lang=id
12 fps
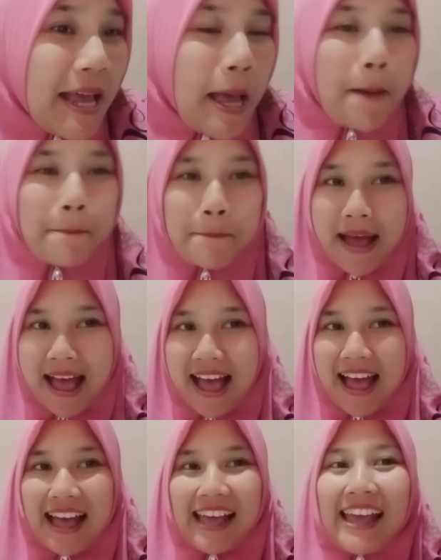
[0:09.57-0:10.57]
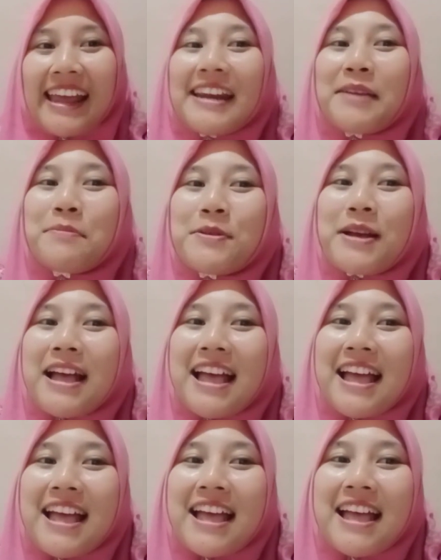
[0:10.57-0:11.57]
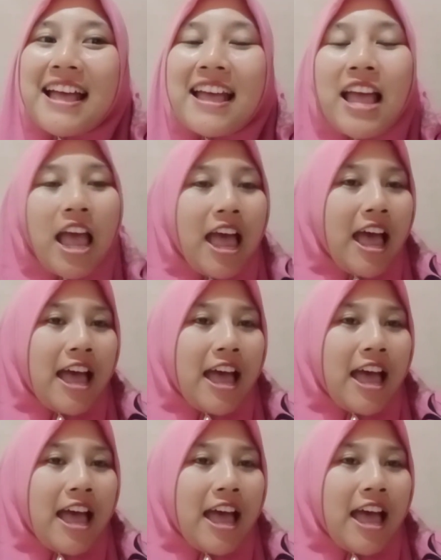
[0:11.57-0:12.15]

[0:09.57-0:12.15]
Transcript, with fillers: Mbak Eni Buah Hari